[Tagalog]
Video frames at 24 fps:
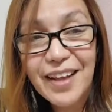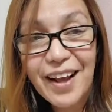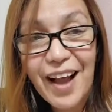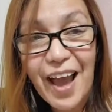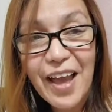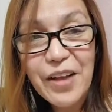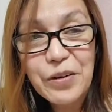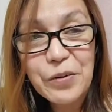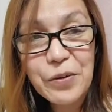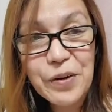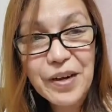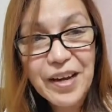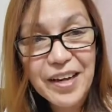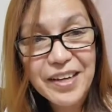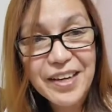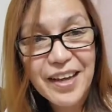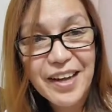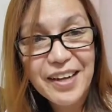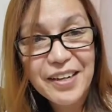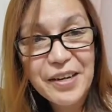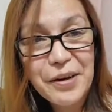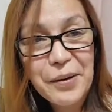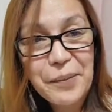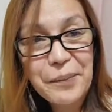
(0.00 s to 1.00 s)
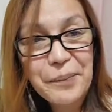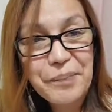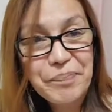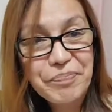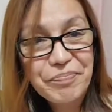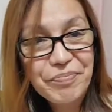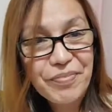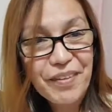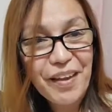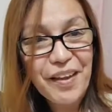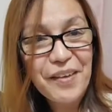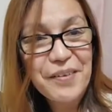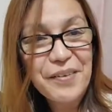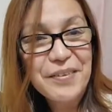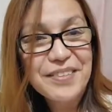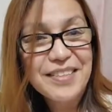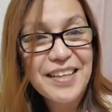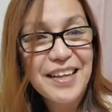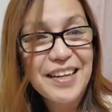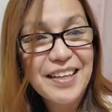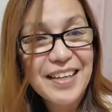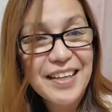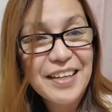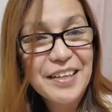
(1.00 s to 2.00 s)
tagai kog ka ng
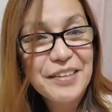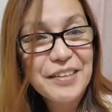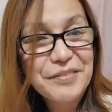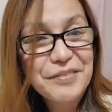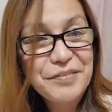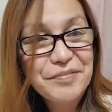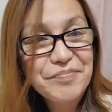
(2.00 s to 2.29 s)
unsa ni.